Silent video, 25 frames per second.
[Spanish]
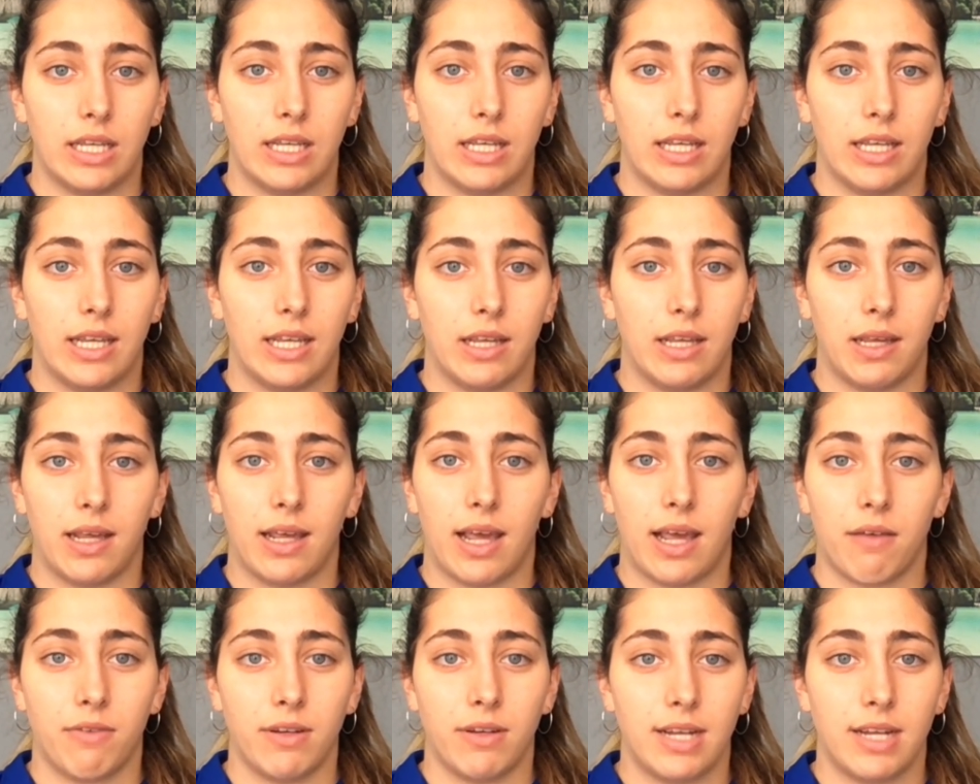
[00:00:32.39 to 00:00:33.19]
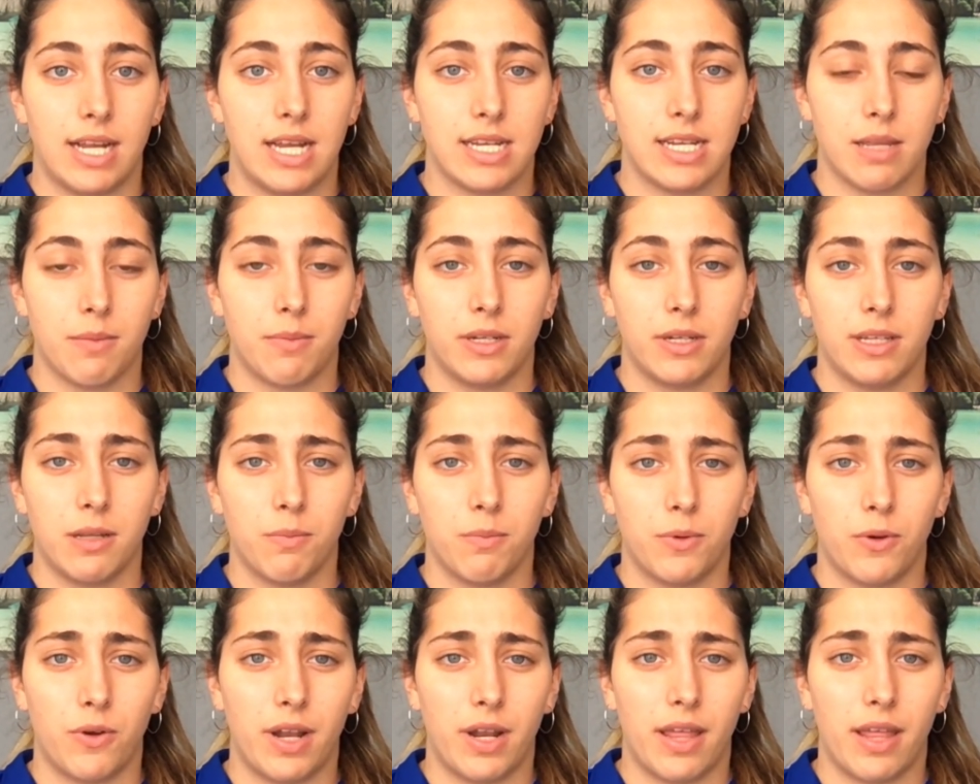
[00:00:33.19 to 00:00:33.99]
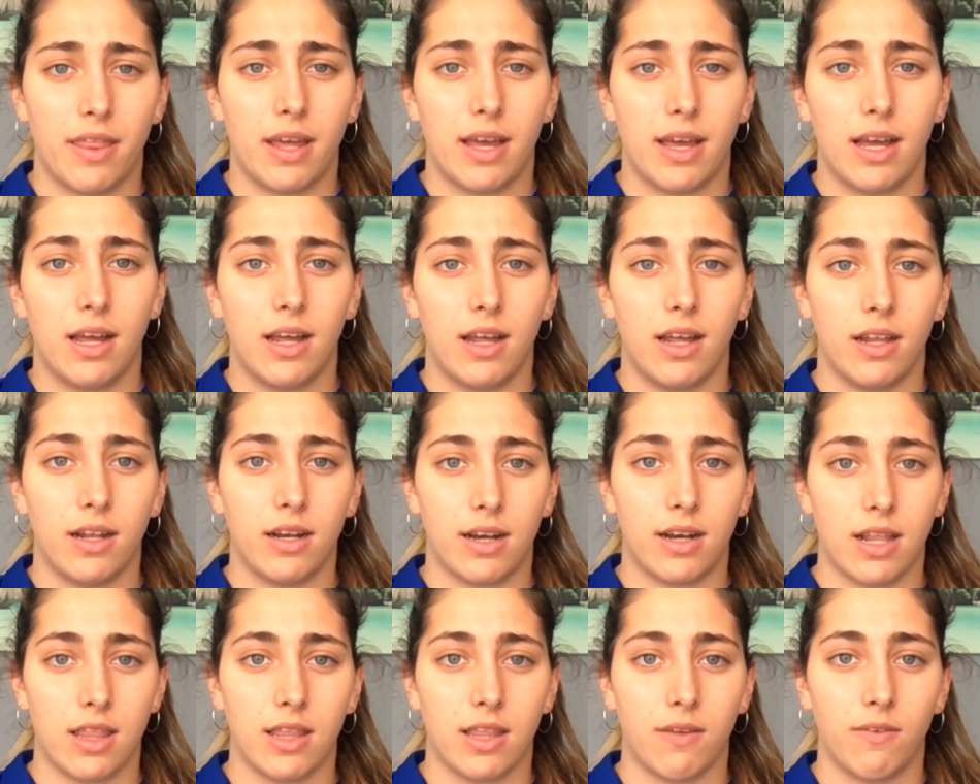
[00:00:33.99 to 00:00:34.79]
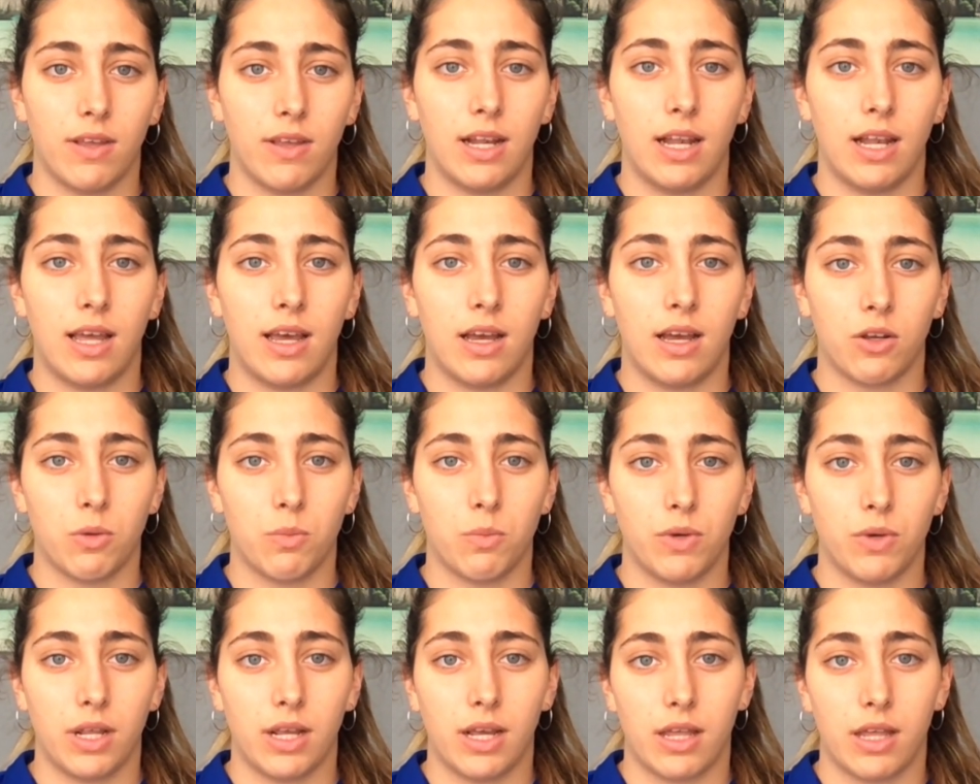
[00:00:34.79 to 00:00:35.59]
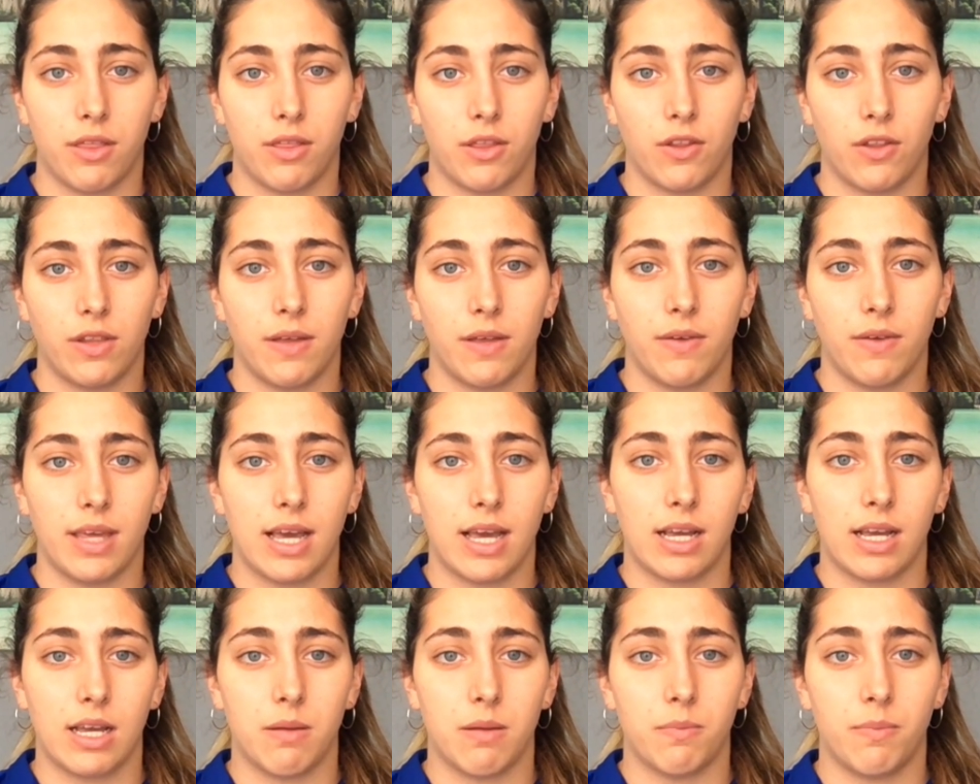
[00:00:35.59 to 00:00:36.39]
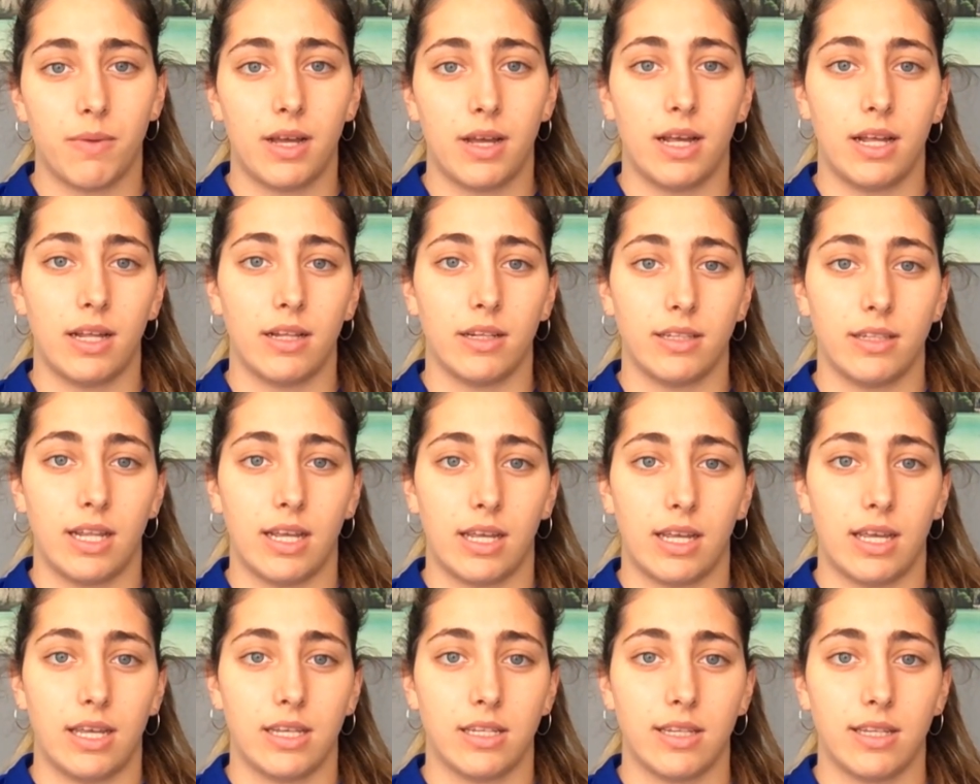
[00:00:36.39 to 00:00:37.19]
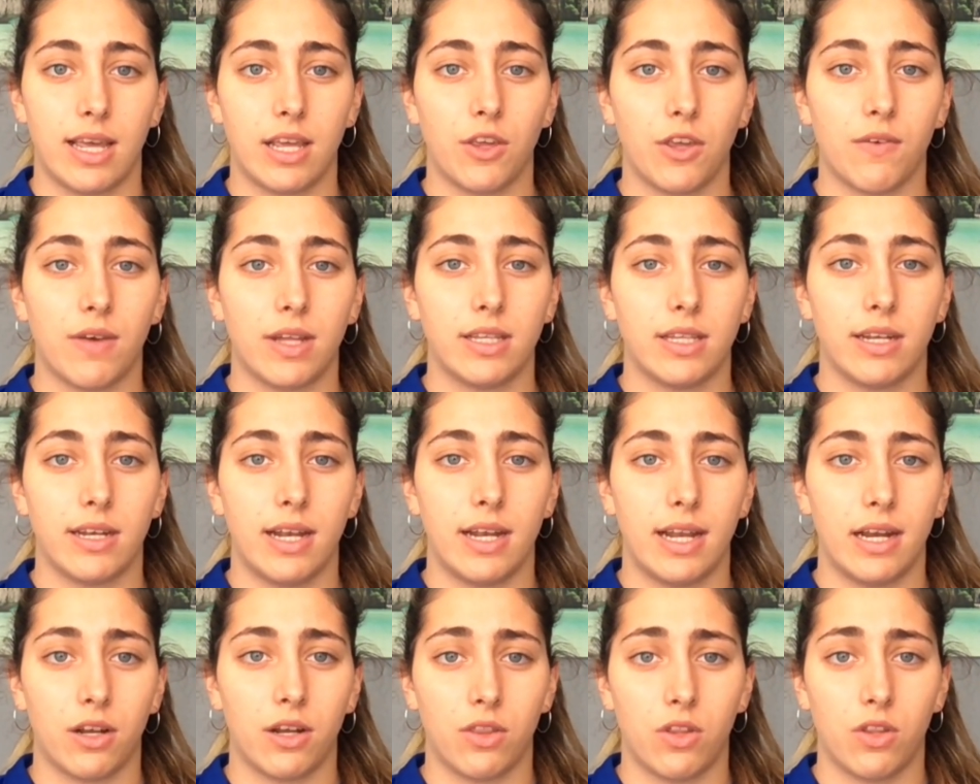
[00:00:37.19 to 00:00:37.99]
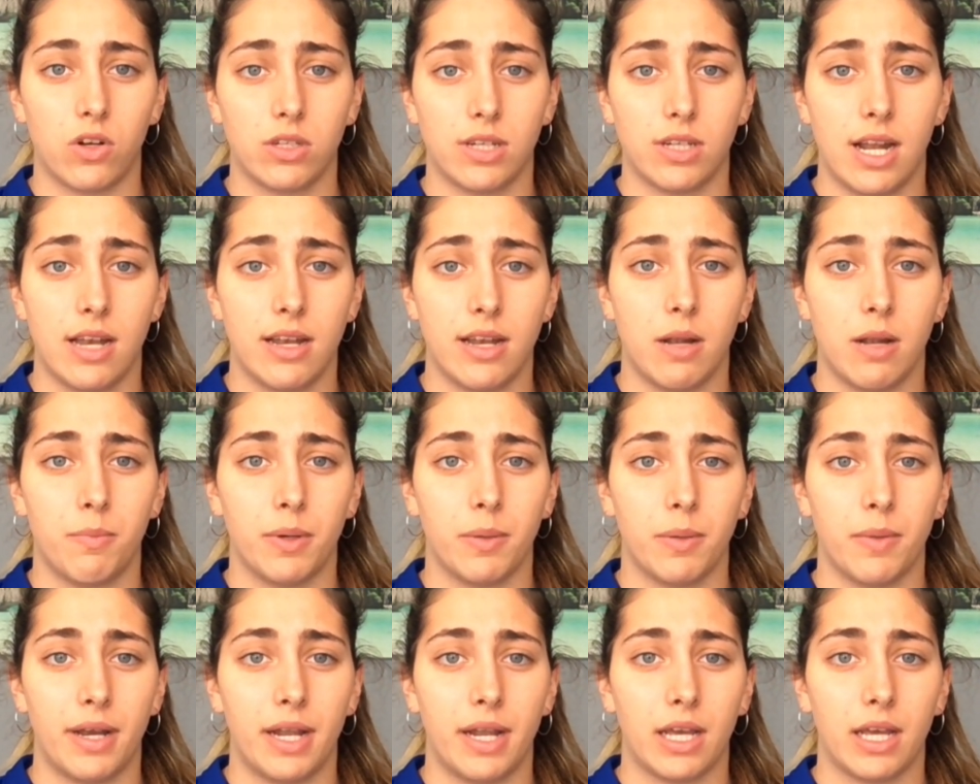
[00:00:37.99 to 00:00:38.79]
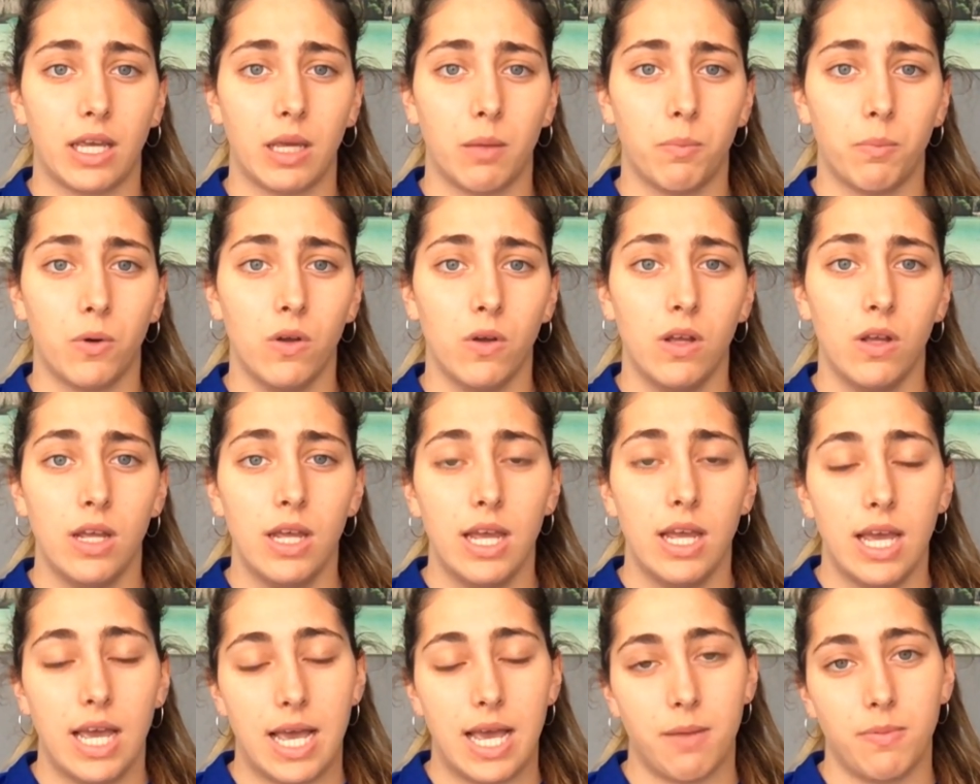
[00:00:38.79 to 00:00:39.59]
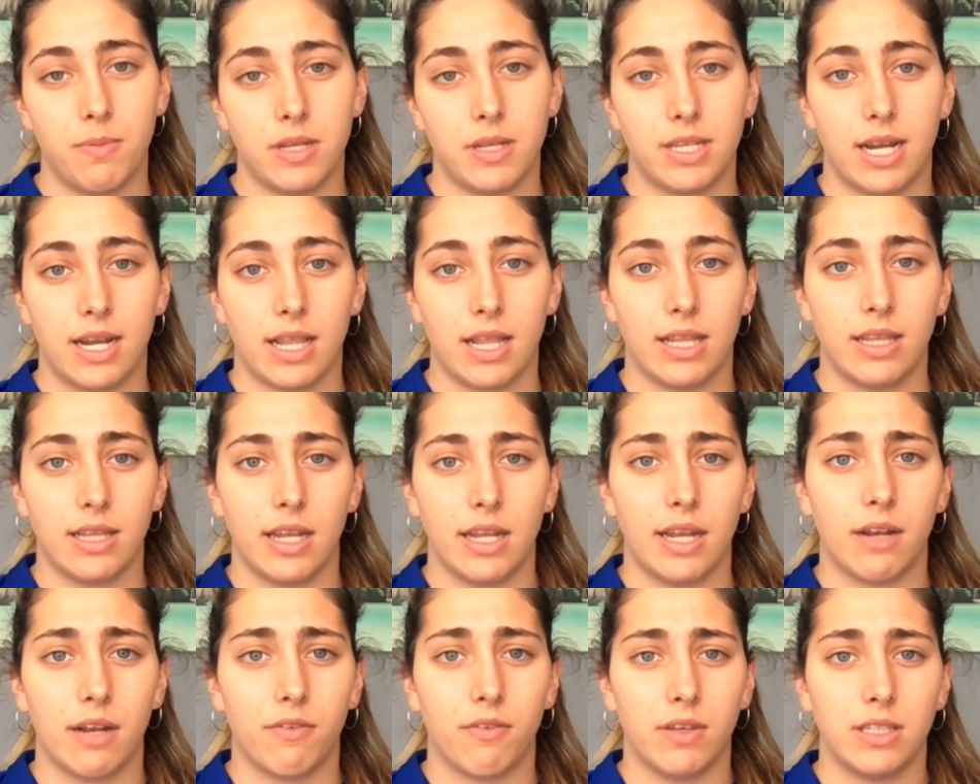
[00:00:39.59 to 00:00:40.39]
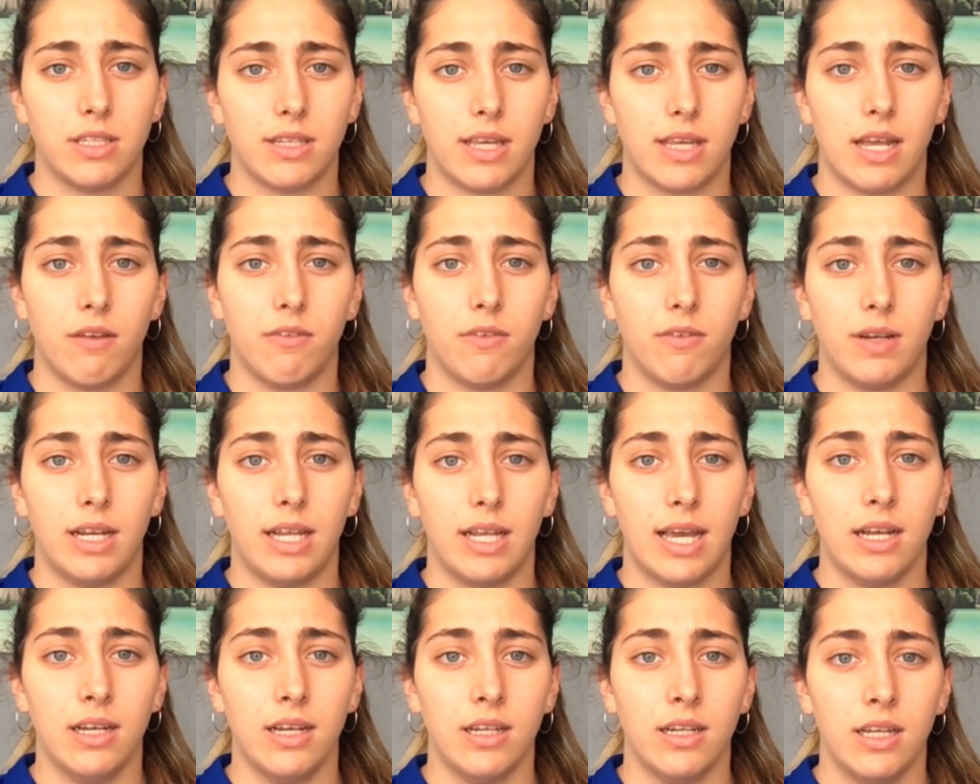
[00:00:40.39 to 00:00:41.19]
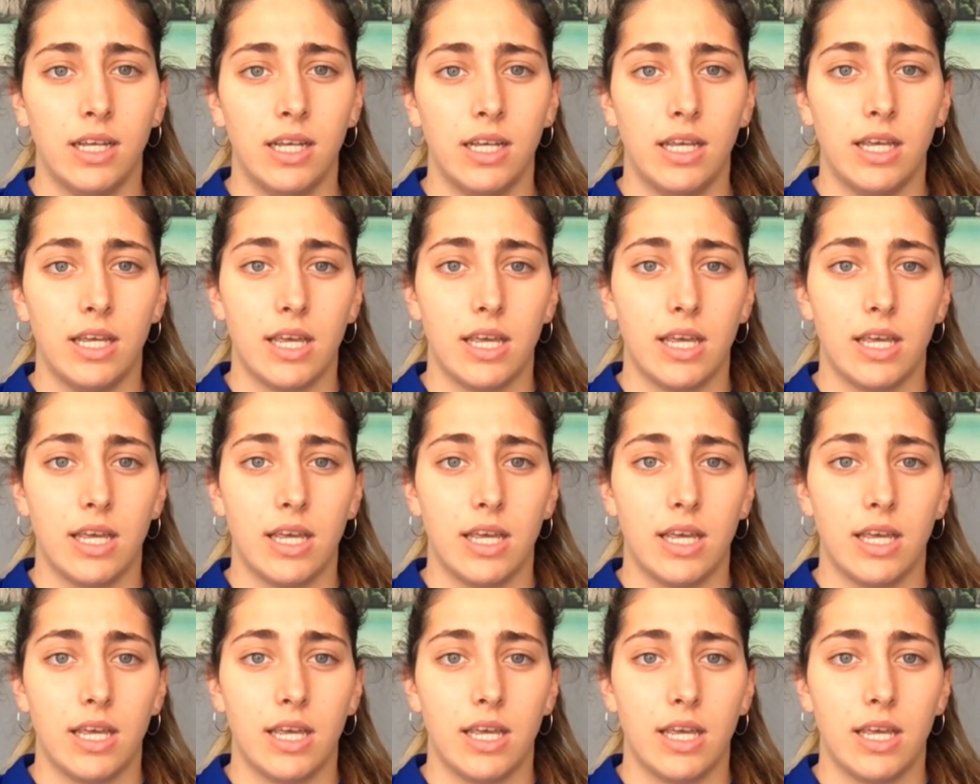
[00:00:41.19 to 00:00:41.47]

y a finales de pretemporada recibí la comunicación de Villacampa de que este año iba a tener dorsal en el primer equipo a pesar de tener ficha del filial.